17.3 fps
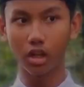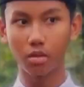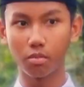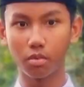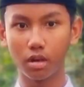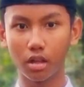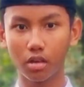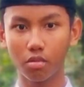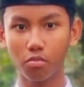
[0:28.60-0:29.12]

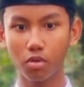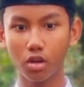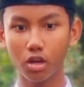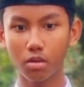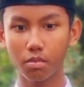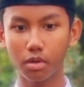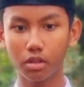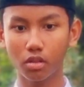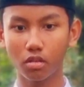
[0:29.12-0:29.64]
Assalamualaikum
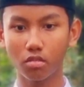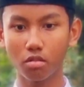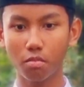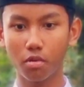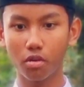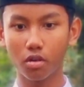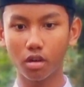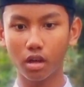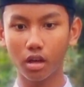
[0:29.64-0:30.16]
warahmatullahi
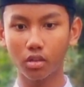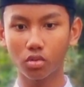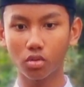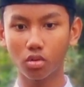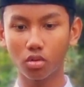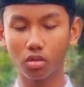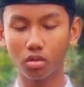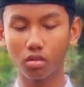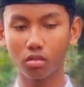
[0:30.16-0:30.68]

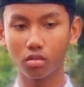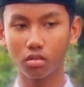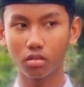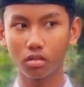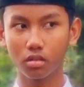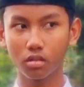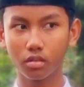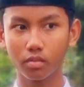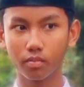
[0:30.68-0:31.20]
wabarakatuh.
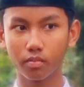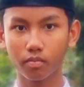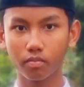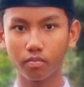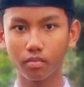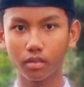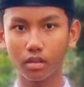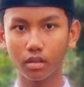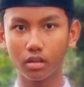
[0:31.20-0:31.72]

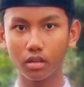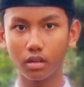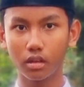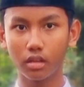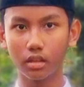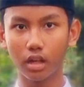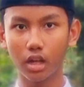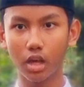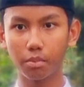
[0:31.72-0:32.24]

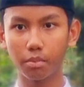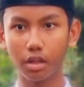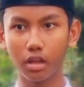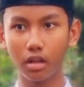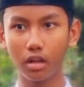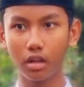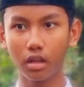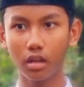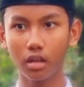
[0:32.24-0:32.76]

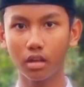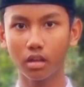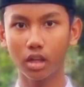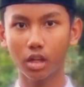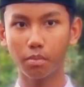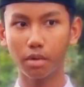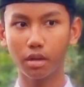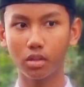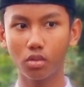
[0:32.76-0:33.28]
Innalhamdulillah,
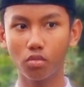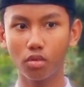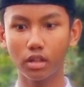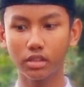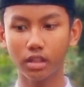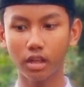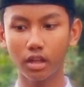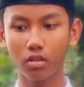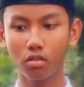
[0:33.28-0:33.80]
nama wa
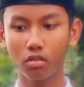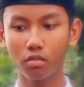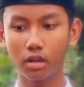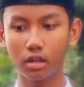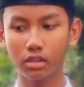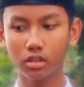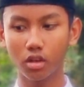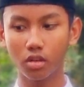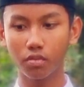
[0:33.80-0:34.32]
nasta'inu
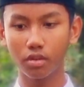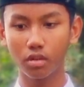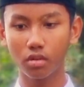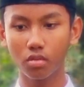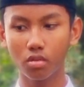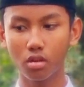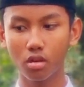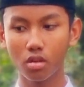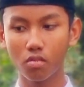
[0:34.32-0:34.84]
wa
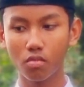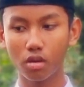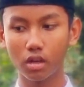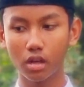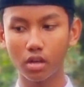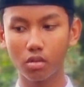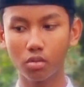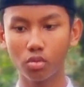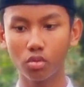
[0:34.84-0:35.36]
nastaghfiru wa
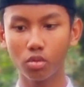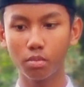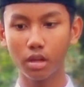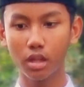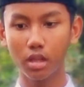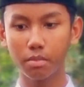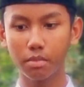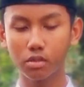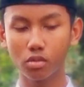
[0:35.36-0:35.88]
na'udzu
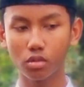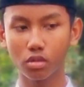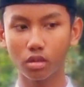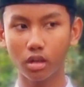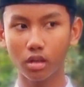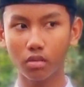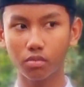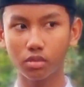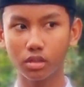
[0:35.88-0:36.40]
billahi min
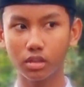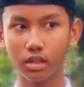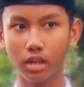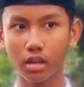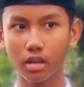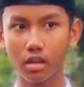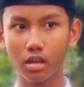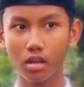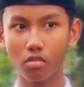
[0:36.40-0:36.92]
syururi
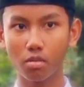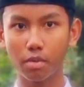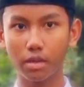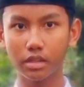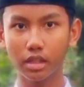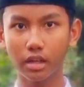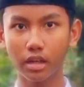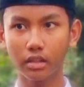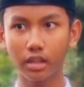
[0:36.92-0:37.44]
anfusina wa
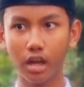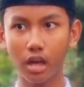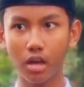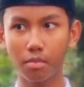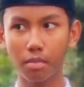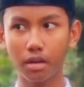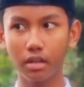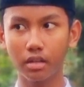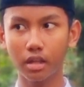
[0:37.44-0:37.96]
min sayyiati
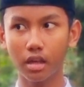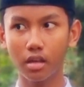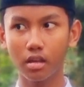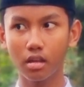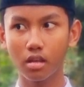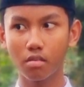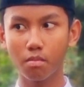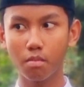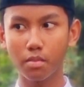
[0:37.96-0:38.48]
a'malina
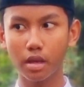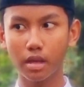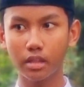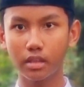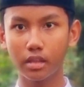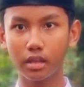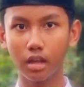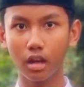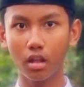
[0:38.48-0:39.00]
may
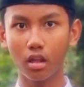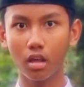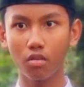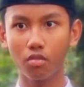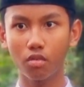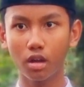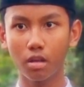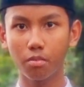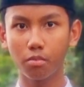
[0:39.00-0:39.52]

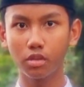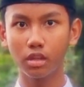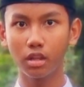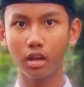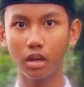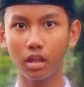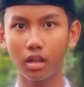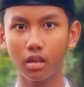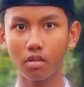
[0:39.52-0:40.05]
yahdihillahu fala
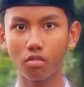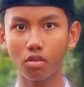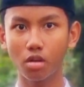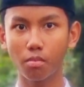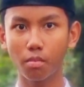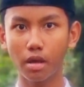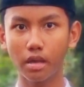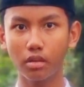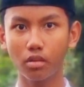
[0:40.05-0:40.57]
mudhillalah
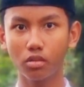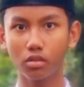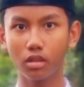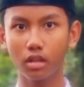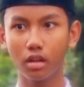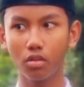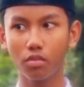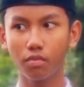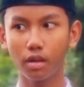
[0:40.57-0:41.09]
wa may
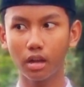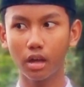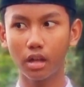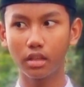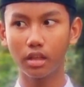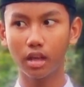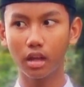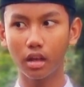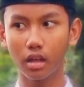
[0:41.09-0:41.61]
yudhlilhu
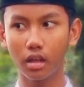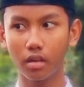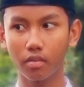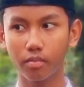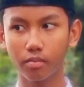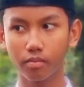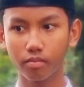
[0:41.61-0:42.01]
fala hadiyalah.